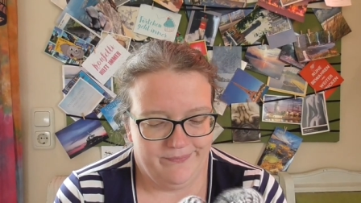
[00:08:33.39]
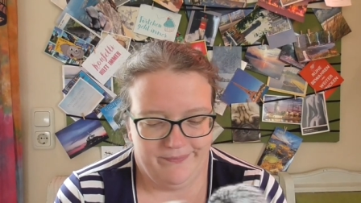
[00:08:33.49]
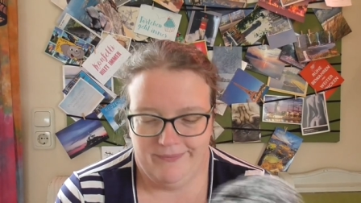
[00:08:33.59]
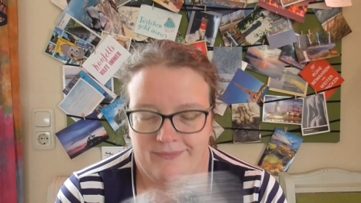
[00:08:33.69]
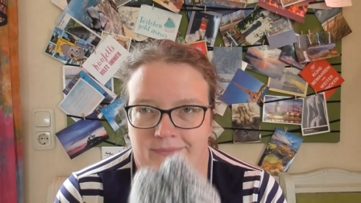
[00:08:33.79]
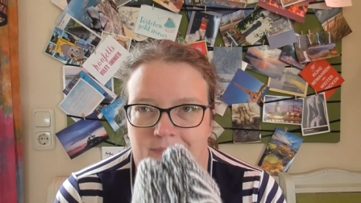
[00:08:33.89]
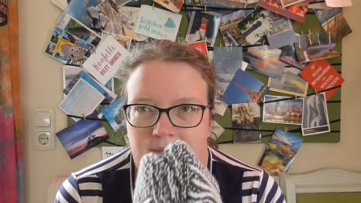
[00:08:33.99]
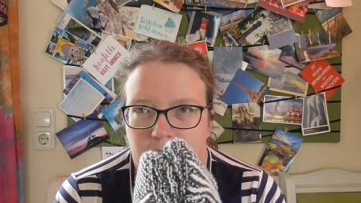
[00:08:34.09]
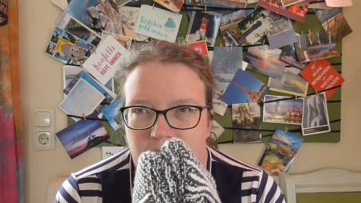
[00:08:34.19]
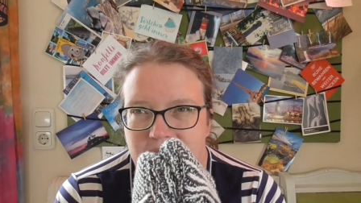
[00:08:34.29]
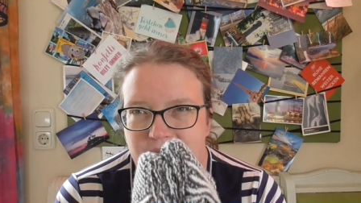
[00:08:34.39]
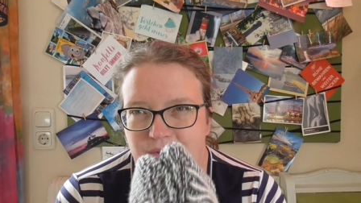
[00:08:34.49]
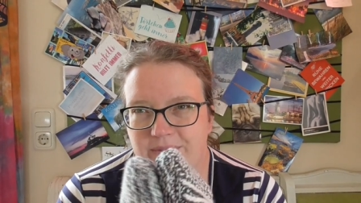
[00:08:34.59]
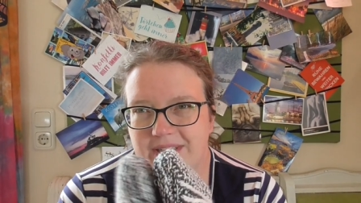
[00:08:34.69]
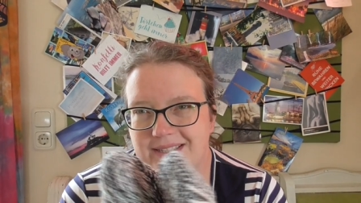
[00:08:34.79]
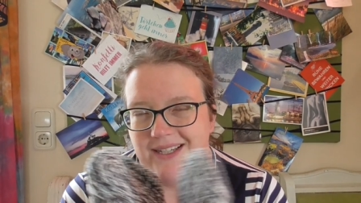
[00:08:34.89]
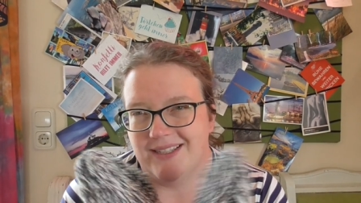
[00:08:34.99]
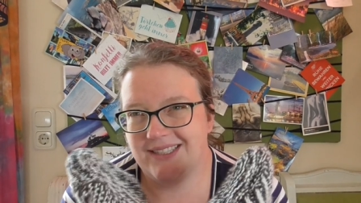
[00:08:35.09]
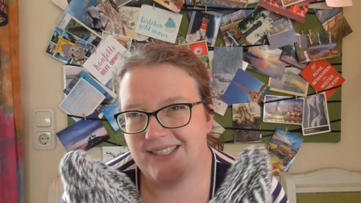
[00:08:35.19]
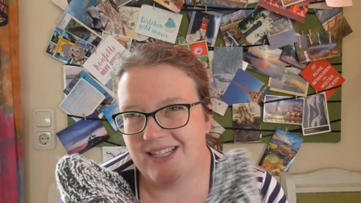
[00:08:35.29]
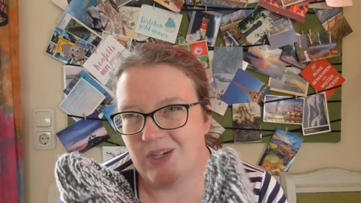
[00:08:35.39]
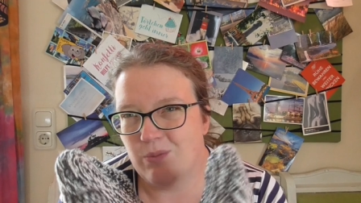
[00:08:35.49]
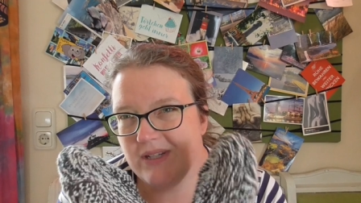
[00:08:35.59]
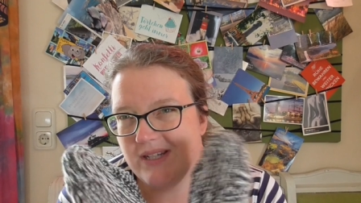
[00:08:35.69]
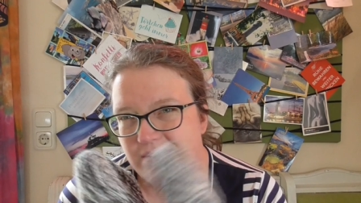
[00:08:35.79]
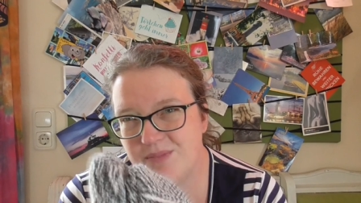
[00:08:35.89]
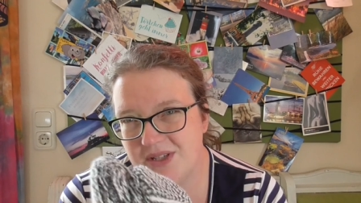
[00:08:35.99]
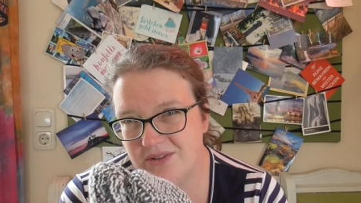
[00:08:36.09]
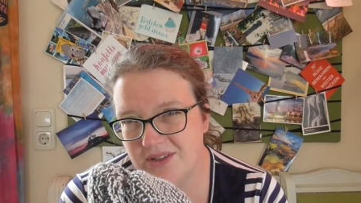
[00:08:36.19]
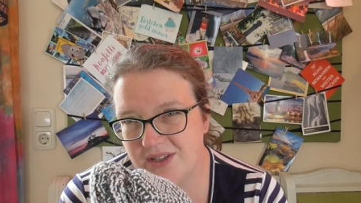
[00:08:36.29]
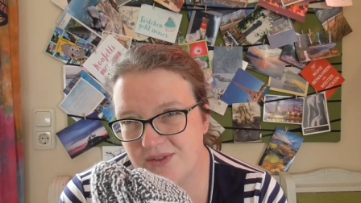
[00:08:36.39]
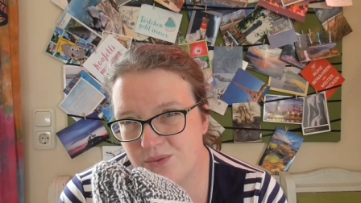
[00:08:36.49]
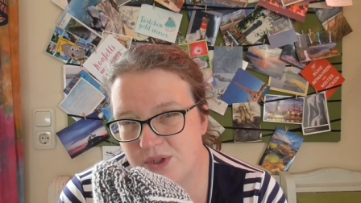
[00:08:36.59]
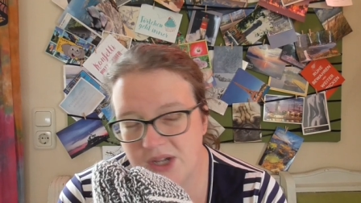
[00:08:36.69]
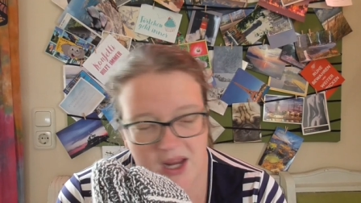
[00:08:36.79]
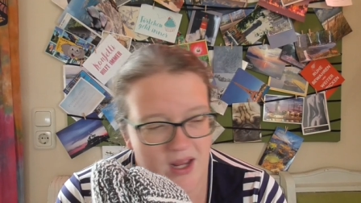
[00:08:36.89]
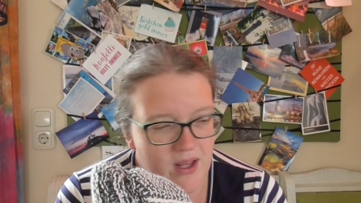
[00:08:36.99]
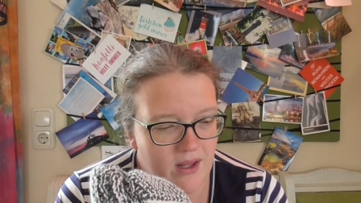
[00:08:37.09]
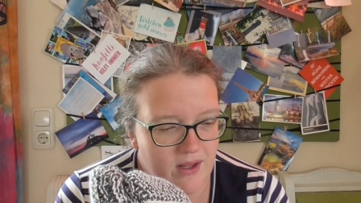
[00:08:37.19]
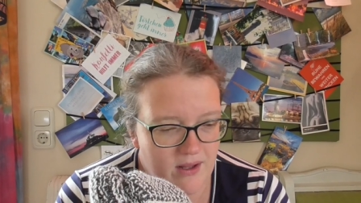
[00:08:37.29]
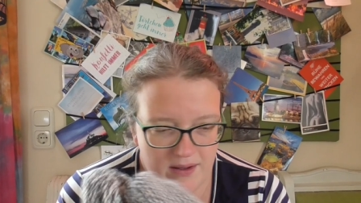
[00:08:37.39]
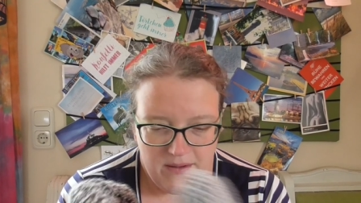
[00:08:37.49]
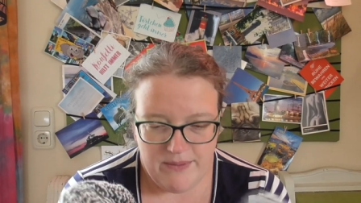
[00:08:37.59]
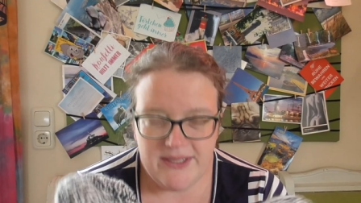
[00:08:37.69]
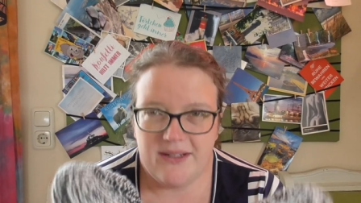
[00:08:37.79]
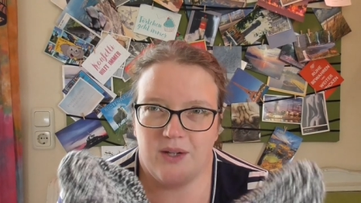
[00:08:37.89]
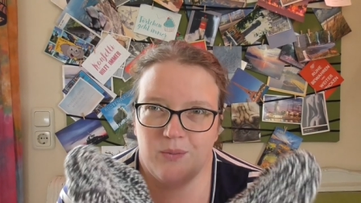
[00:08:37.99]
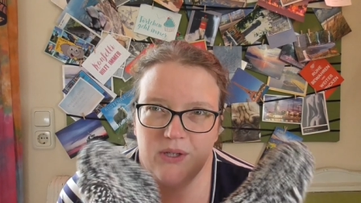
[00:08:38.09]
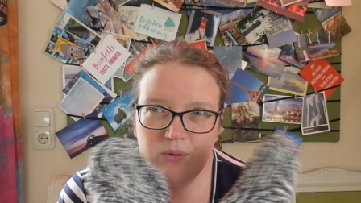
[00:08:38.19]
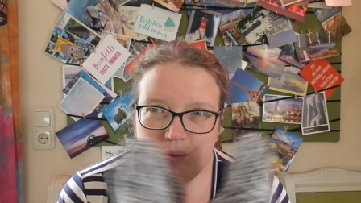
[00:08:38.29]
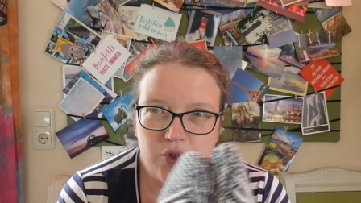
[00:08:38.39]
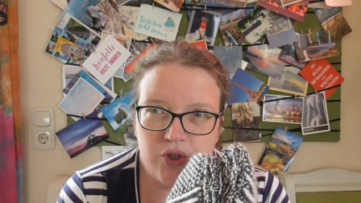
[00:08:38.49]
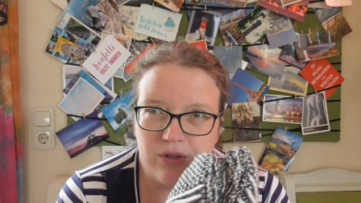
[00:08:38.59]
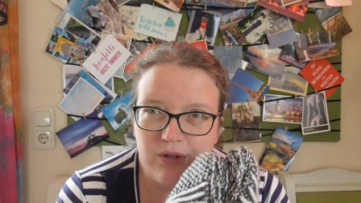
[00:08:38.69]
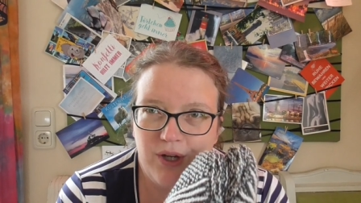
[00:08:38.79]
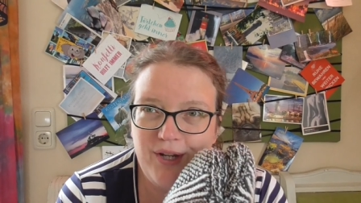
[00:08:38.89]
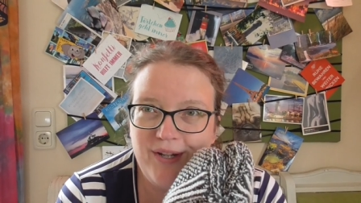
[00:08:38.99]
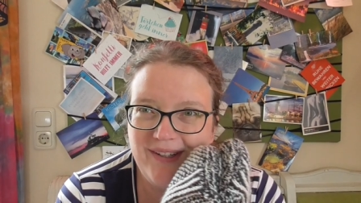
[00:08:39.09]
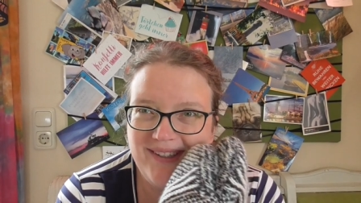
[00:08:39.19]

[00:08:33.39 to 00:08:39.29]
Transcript: hm, Passform, wie gesagt, ich glaube nicht besonders gut. Ähm, ich glaube, die rutschen.